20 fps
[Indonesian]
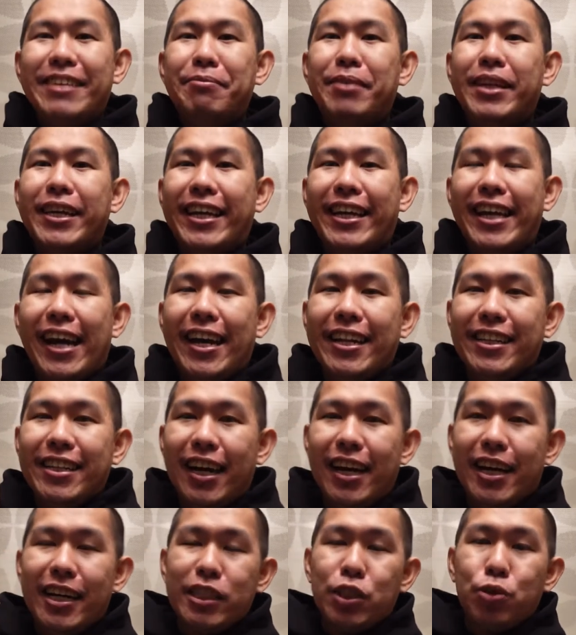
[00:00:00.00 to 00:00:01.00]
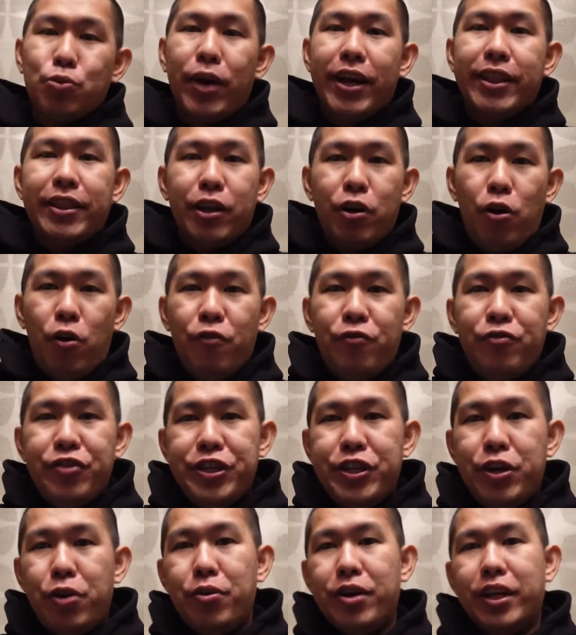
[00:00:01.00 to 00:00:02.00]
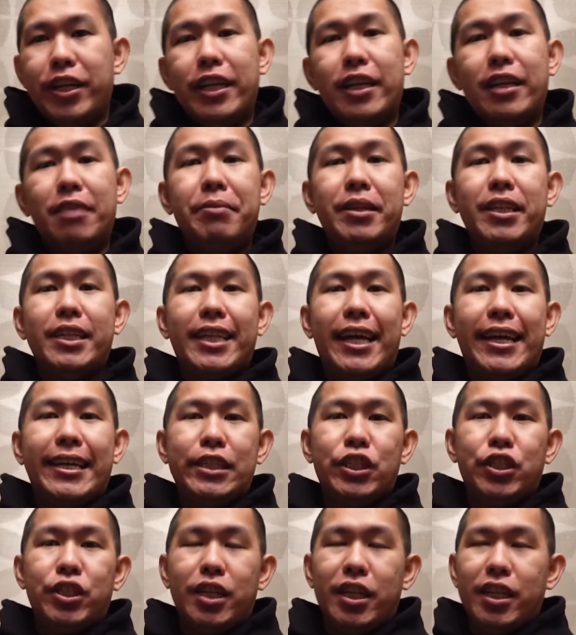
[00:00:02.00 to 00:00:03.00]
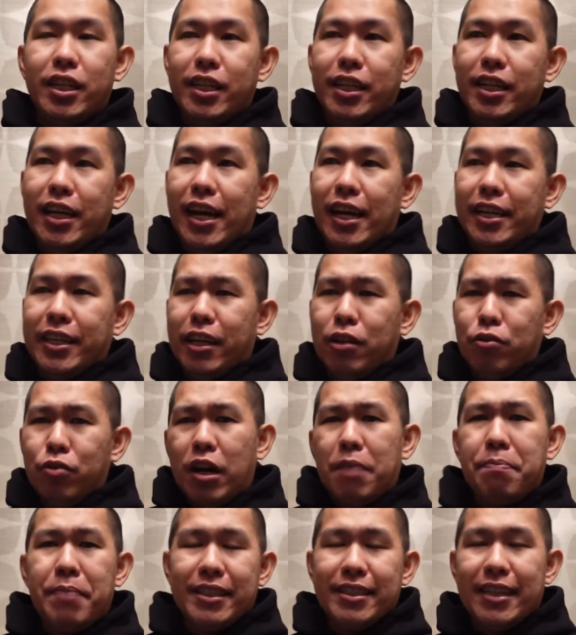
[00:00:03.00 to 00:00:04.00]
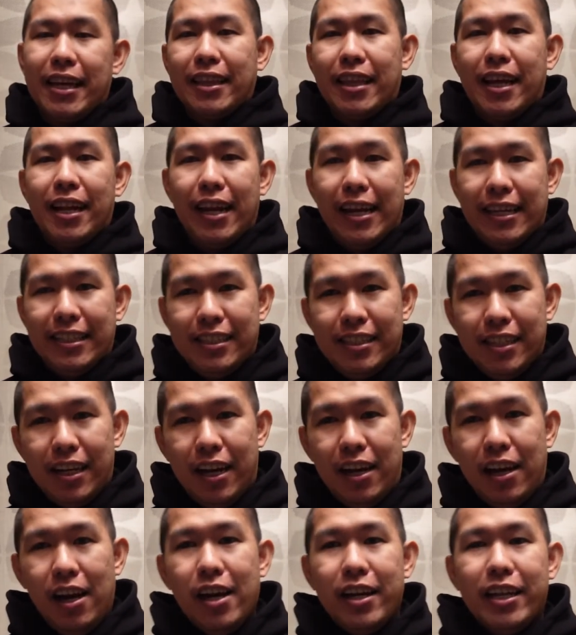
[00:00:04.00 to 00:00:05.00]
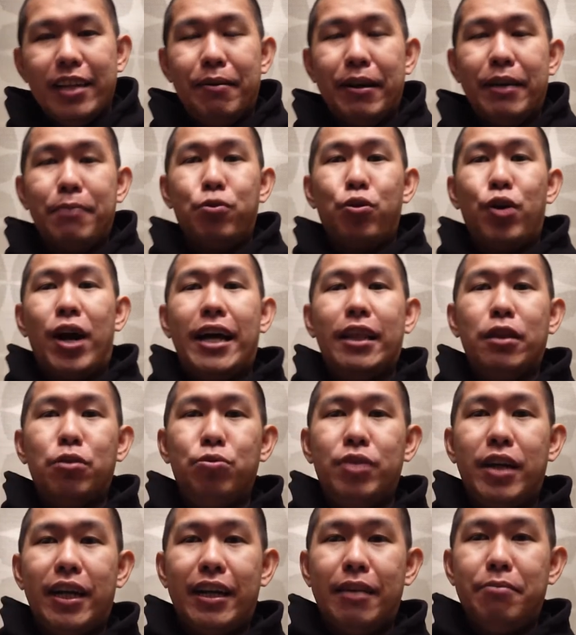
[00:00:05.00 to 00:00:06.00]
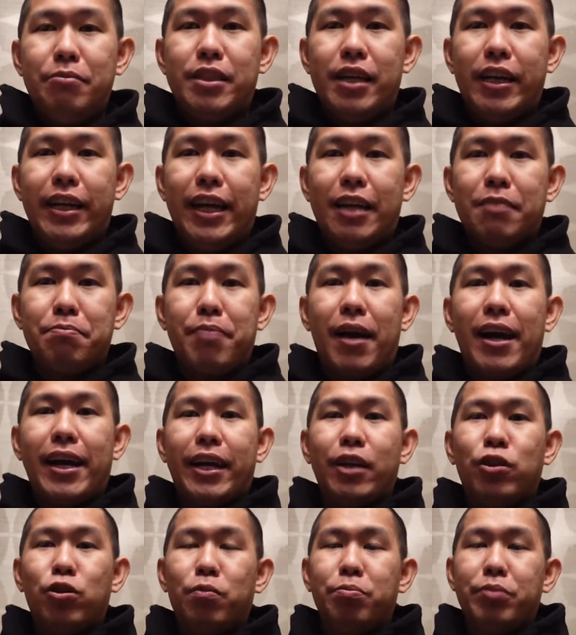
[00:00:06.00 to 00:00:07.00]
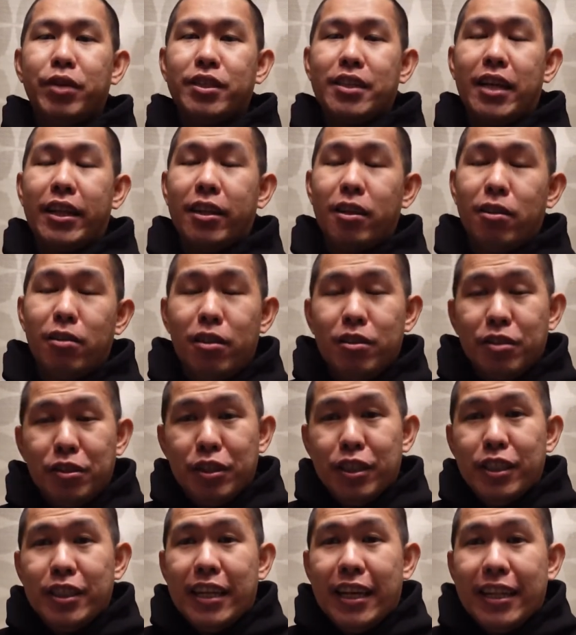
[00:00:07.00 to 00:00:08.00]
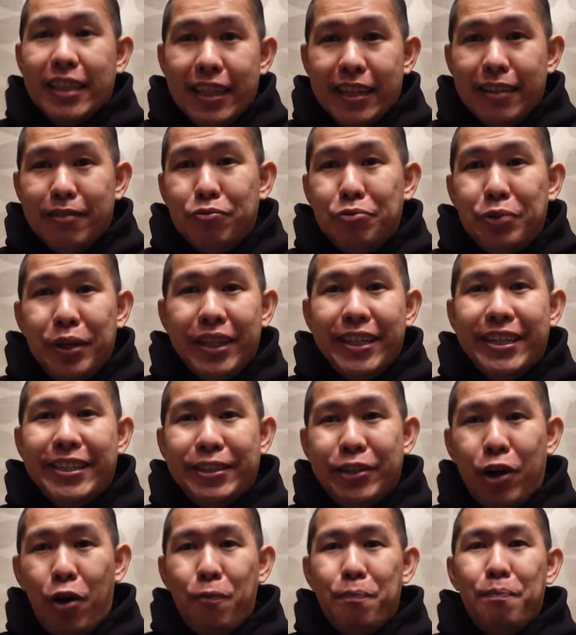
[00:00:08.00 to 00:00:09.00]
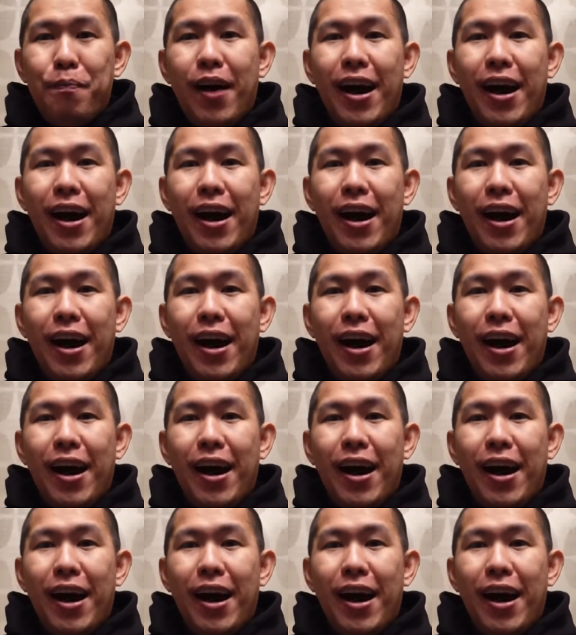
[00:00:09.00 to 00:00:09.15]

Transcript: dibelikan uh, sweater OVO ini limited edition ini hanya keluarnya pas Natal aja dimana burung hantunya kalian bisa lihat pakai topi ya Santa Claus this is I think really dope